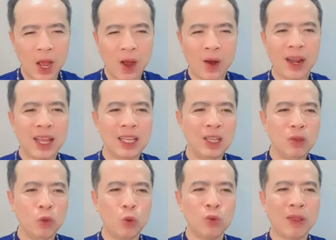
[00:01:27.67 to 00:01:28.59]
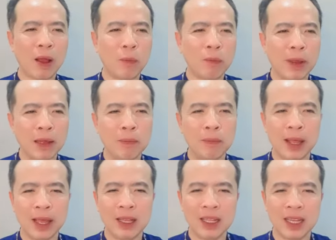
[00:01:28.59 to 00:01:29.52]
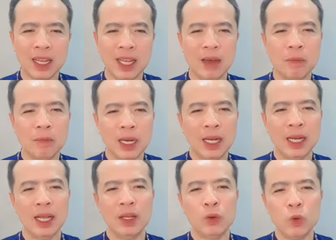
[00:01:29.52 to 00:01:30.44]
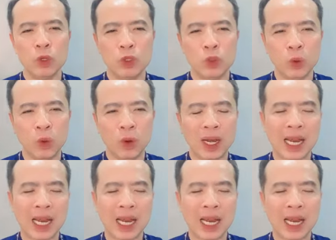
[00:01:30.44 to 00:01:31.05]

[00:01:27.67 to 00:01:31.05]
họ là những thụ tạo mạnh mẽ thực hiện mệnh lệnh của Chúa,